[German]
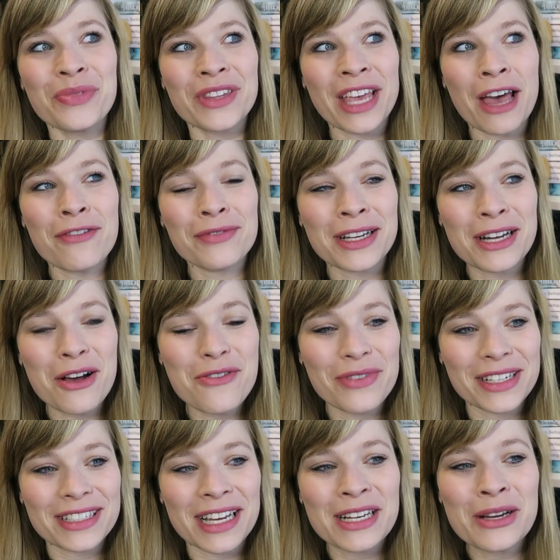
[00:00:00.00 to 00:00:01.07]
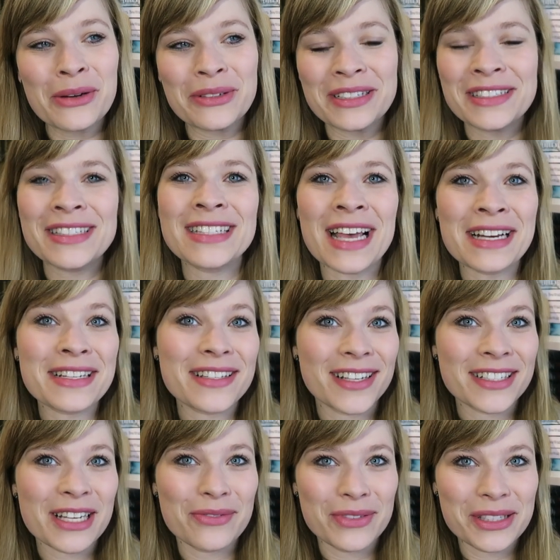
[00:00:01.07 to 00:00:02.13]
treffen dann aufeinander und es ist eine
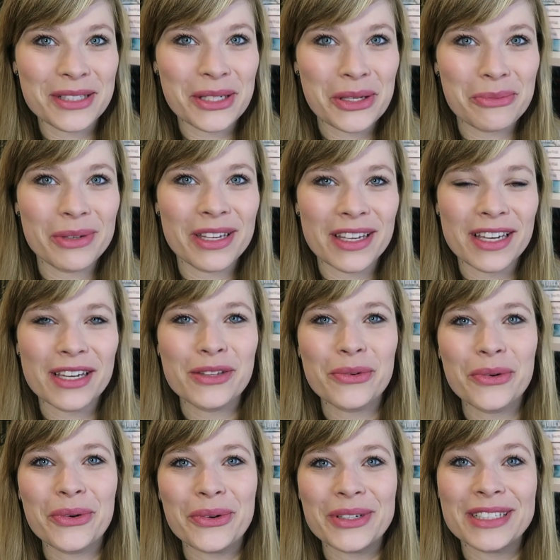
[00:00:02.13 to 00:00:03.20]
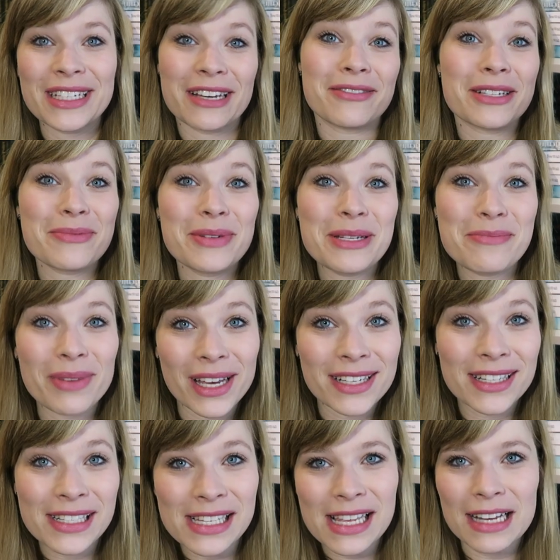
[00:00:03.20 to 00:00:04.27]
sehr, sehr witzige Begegnung und ja, was mit den
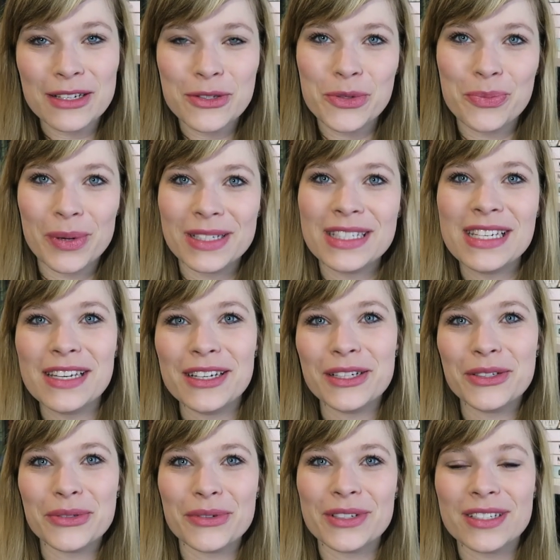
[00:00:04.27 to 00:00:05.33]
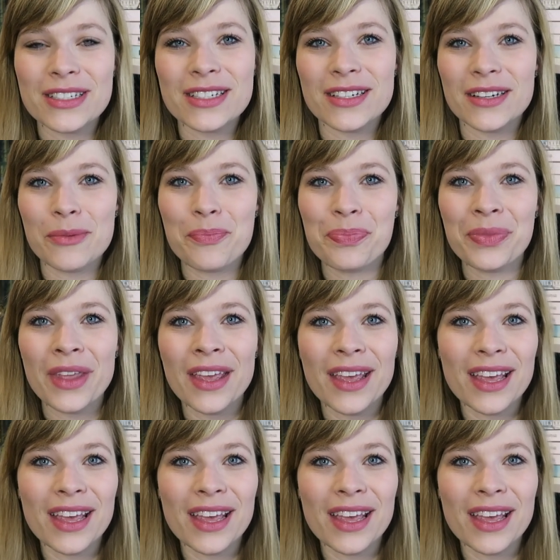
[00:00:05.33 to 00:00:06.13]
beiden dann halt alles so passiert und ähm,